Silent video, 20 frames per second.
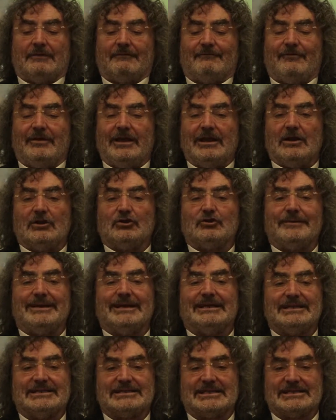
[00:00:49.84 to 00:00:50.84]
Fino al
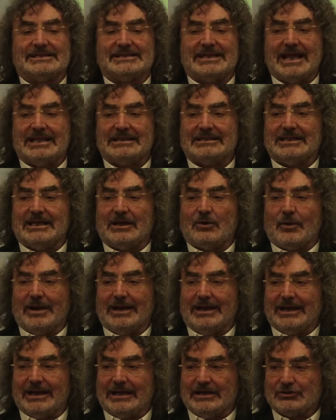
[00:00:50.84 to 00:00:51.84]
2017
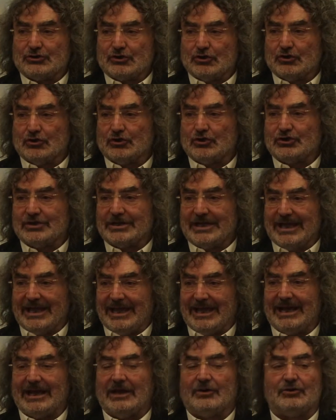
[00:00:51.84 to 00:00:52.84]
quelle
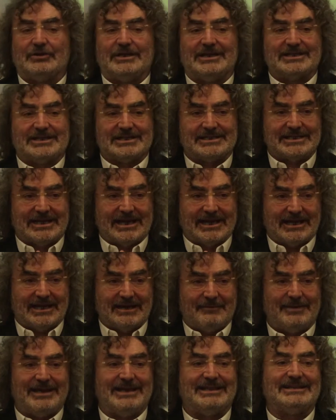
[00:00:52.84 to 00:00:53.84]
risorse erano
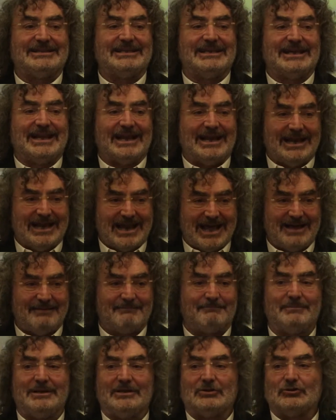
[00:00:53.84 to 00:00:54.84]
necessariamente
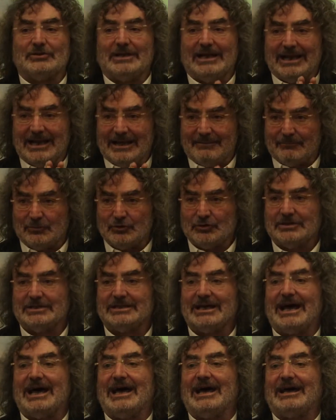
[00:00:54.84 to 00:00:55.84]
nell'ambito
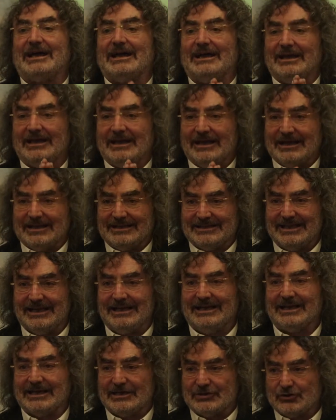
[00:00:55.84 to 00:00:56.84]
dell'ammontare
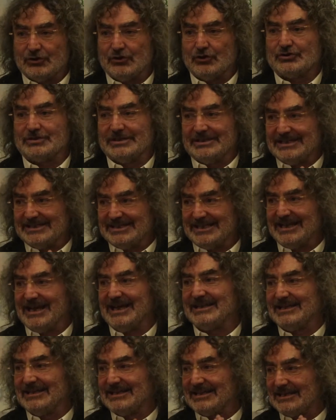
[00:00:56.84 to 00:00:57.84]
delle risorse
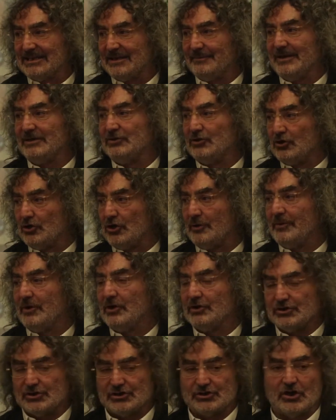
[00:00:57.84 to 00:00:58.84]
destinate al trattamento
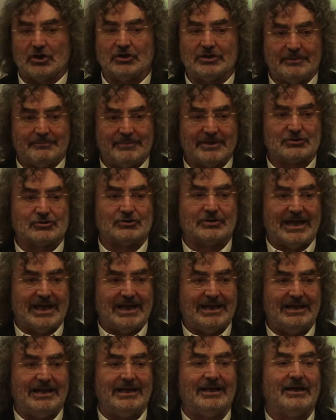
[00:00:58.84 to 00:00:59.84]
economico accessorio del
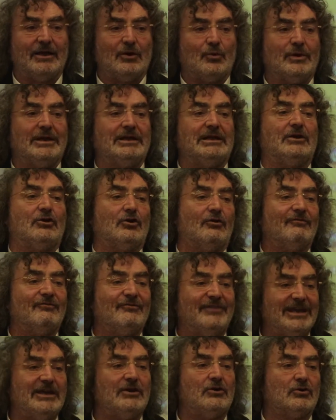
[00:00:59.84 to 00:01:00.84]
personale, quindi
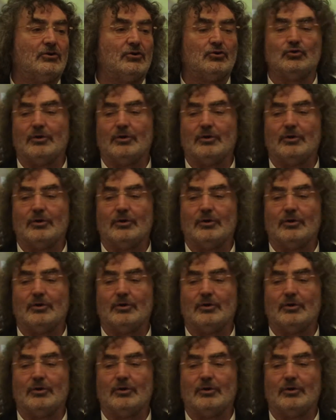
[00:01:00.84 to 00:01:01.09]
con vincolo